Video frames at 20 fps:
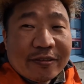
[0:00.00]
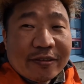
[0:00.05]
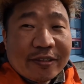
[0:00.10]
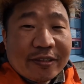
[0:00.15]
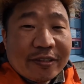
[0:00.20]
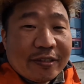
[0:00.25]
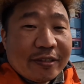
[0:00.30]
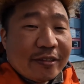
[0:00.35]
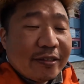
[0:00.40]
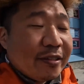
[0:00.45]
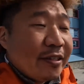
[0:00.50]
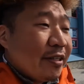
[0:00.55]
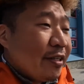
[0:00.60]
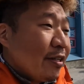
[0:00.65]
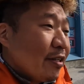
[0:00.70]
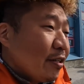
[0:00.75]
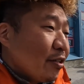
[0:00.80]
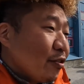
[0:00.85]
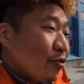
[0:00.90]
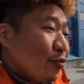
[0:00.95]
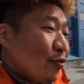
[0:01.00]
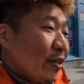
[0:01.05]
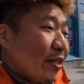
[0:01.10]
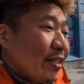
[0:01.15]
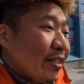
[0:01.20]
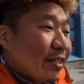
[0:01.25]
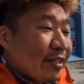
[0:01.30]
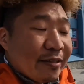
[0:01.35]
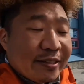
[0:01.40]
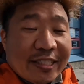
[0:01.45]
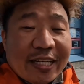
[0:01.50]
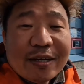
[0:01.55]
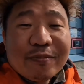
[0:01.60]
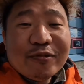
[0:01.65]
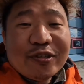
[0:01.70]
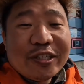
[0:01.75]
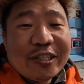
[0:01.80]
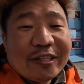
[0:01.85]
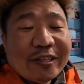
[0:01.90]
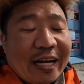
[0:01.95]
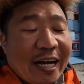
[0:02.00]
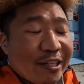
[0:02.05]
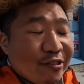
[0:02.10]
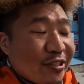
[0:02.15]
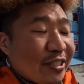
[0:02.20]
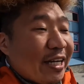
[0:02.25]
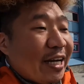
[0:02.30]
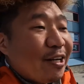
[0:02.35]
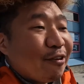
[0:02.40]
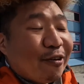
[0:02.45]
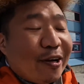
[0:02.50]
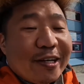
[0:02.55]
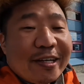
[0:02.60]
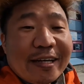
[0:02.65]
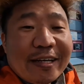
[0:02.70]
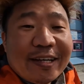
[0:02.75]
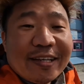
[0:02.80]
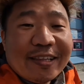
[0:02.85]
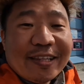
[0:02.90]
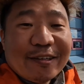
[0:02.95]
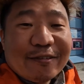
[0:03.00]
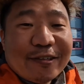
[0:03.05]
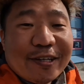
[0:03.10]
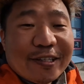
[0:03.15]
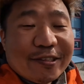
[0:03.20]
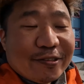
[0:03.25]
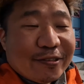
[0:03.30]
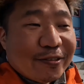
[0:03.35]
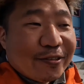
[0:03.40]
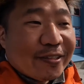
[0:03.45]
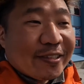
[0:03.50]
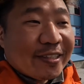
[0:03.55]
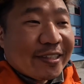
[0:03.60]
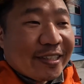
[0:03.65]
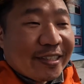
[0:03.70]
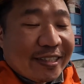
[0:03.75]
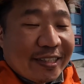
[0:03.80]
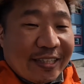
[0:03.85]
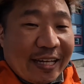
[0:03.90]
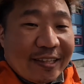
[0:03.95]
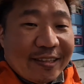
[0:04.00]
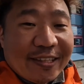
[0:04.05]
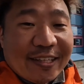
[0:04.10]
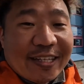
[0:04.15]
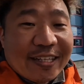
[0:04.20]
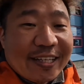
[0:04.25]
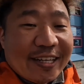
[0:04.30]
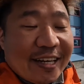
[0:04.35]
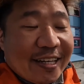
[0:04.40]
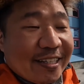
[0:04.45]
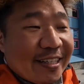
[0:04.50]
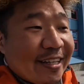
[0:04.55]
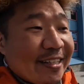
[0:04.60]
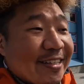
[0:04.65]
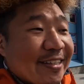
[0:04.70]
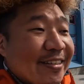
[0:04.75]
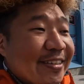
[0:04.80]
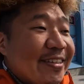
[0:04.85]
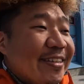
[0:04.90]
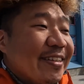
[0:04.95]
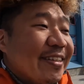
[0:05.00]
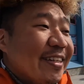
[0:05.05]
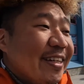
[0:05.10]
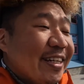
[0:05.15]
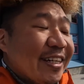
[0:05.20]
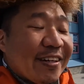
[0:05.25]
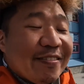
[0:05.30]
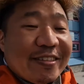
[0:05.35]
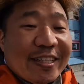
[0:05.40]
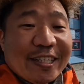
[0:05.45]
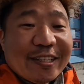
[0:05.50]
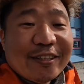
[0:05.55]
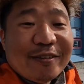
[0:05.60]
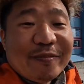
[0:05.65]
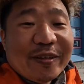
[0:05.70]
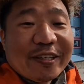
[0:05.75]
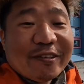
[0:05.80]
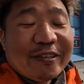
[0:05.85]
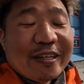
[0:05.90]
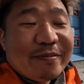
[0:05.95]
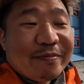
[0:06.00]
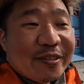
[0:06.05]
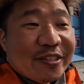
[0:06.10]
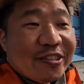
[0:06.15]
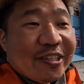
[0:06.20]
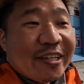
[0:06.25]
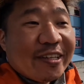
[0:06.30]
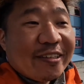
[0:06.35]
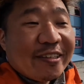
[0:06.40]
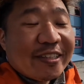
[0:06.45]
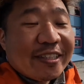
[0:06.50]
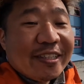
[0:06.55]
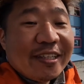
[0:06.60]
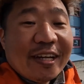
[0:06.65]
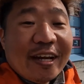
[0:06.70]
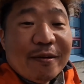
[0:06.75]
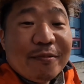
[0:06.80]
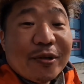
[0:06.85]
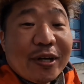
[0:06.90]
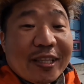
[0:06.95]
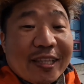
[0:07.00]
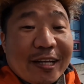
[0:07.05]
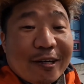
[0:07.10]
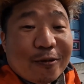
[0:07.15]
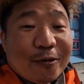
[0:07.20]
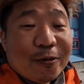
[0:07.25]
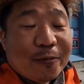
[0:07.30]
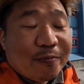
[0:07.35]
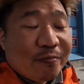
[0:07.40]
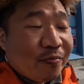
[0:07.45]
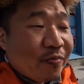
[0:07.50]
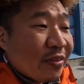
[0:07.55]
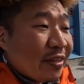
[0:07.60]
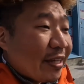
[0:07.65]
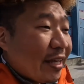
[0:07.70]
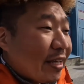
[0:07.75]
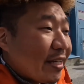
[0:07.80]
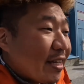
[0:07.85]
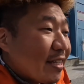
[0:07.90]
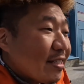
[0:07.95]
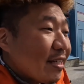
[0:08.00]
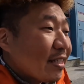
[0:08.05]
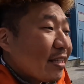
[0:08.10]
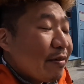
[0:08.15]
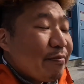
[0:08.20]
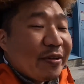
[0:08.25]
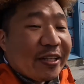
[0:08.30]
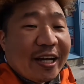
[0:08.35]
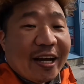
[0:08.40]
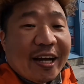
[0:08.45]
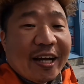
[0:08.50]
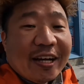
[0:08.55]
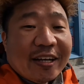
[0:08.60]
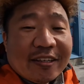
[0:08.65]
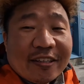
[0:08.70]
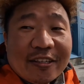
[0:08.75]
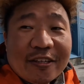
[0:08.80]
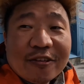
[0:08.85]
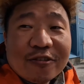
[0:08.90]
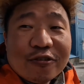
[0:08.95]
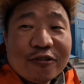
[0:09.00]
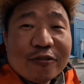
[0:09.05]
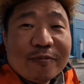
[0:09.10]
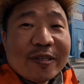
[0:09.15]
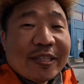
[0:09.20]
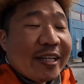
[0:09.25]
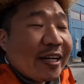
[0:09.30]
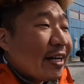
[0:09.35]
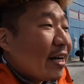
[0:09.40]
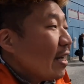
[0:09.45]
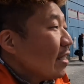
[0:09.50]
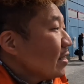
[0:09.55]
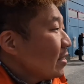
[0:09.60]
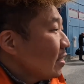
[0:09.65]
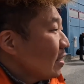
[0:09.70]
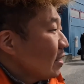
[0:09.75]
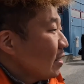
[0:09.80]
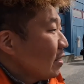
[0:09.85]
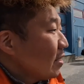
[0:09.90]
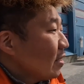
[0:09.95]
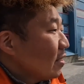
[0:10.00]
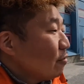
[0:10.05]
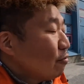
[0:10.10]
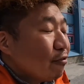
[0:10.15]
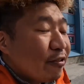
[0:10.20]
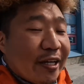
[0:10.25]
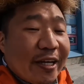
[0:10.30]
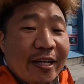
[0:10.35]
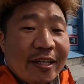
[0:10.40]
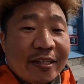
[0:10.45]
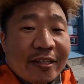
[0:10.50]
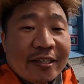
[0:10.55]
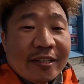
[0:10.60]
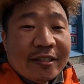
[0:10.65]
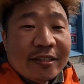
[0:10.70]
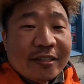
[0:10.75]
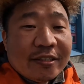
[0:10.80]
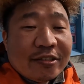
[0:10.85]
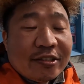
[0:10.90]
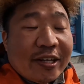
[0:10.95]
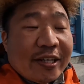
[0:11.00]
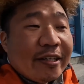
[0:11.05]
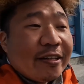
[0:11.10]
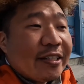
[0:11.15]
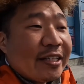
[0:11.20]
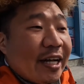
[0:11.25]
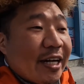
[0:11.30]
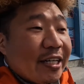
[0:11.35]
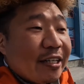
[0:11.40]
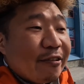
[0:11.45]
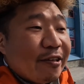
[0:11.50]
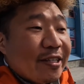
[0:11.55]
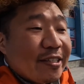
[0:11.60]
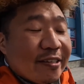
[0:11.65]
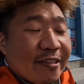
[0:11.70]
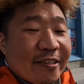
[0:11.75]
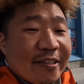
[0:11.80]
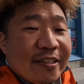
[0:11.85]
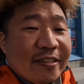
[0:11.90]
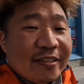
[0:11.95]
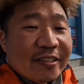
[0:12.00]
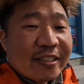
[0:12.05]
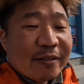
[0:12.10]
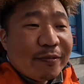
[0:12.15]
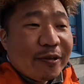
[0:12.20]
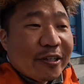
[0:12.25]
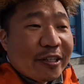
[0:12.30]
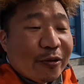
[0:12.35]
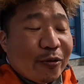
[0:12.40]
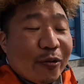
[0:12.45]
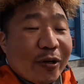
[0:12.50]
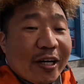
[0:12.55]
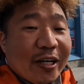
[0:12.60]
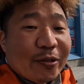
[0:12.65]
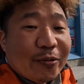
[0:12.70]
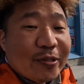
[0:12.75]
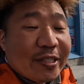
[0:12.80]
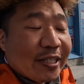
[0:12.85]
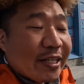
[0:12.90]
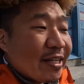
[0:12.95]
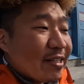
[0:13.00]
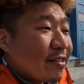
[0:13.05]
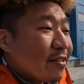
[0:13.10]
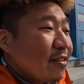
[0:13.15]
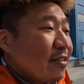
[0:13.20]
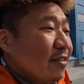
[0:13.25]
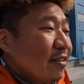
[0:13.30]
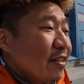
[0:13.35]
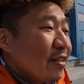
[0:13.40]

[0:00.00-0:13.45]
그 유리를 창문을 아주 잘 관리해 놨다고 아주 단단하게 얘기를 해서 그럼 제가 그걸 믿고 한번 촬영을 해보겠다고 얘기한 상태입니다. 조금 있다가 1시 후에 촬영을 하기로 해서 지금 여기 공항에 도착해서